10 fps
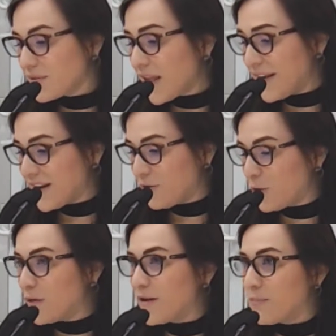era
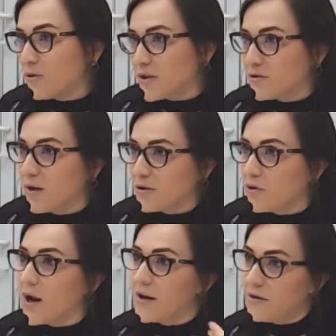durante el proceso
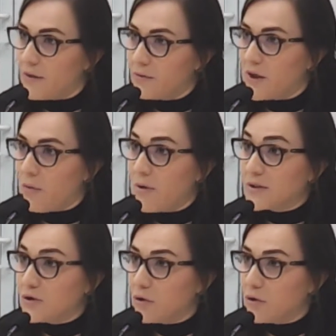electoral y debe, debe, haber sido